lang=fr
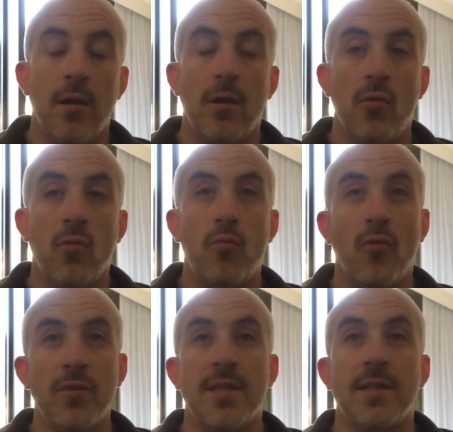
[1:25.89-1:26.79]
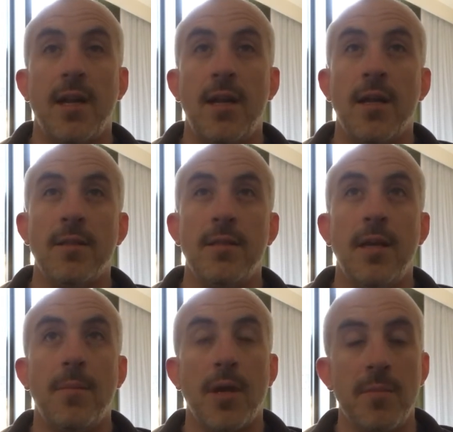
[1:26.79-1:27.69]
donc pour vous, ce sera
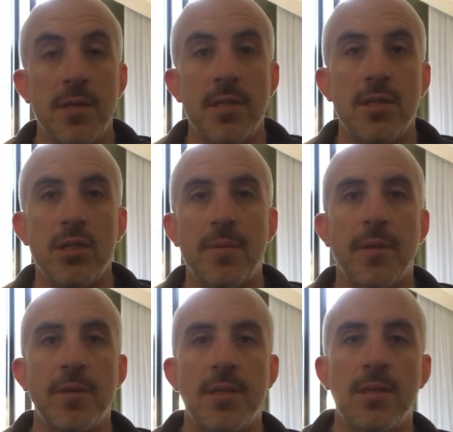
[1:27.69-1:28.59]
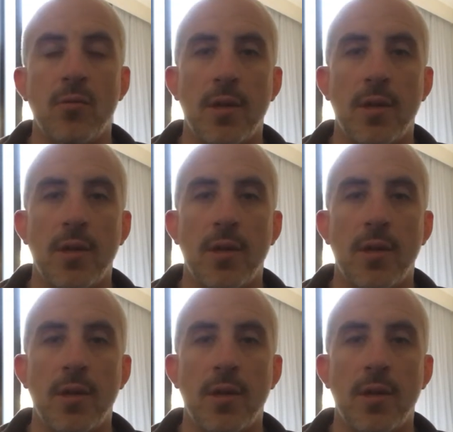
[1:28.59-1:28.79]
lundi après-midi, si je dis pas de bêtises.